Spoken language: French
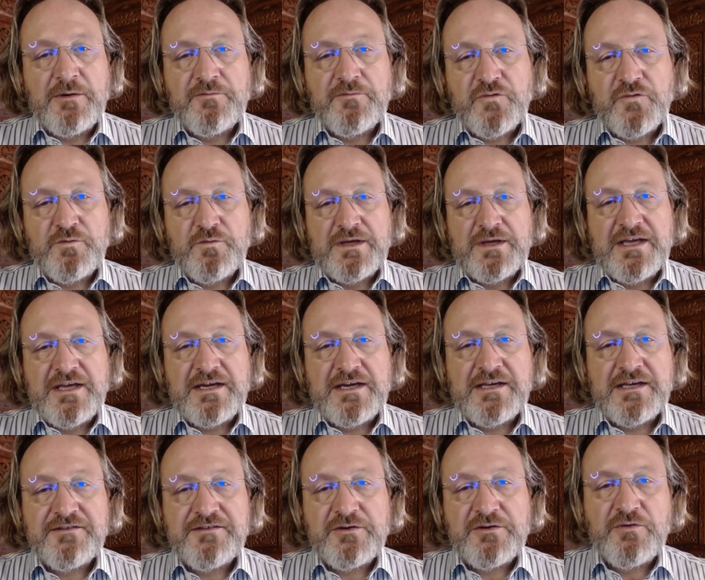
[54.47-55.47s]
Toute ma
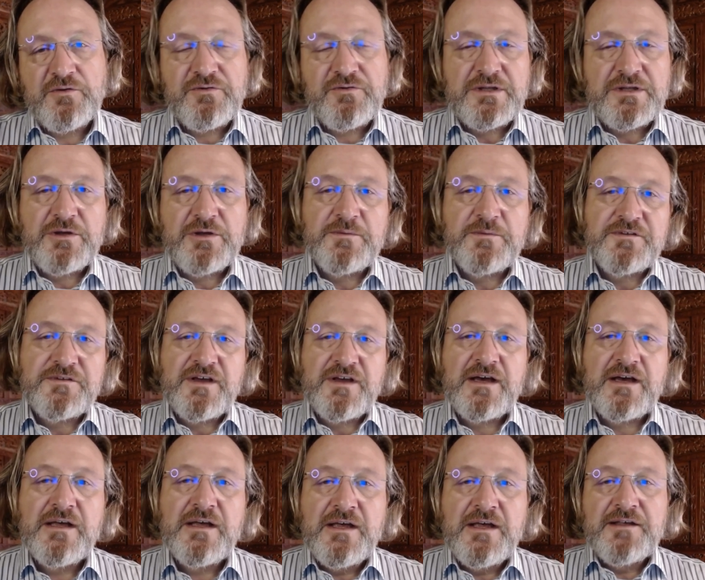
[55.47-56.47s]
carrière s'est construite comme ça,
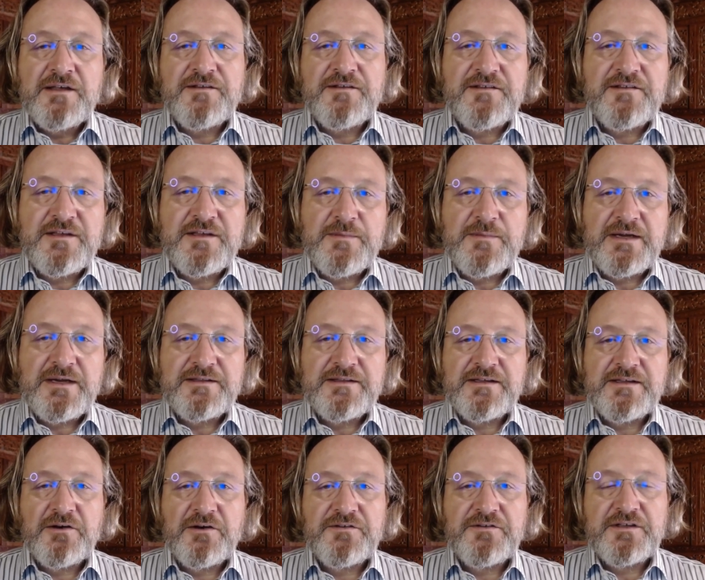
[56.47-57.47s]
c'est ce qui m'a été
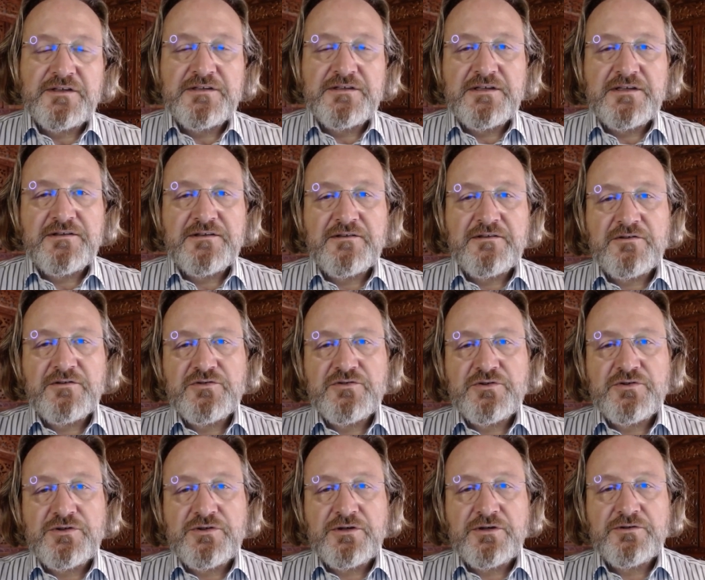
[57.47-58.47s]
enseigné, c'est ce que je
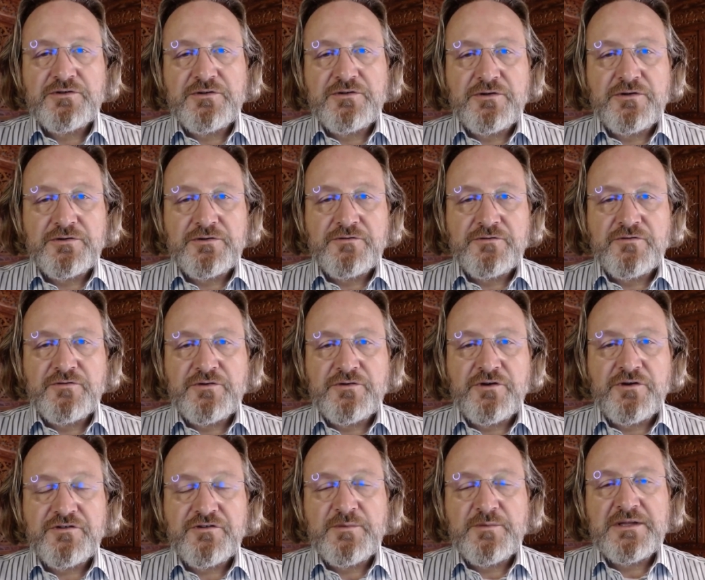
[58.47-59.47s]
tente de vous
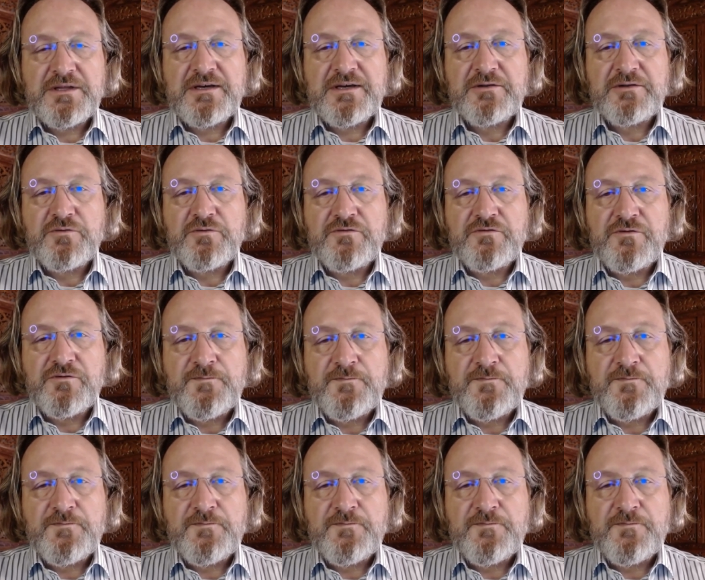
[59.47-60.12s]
transmettre à nouveau.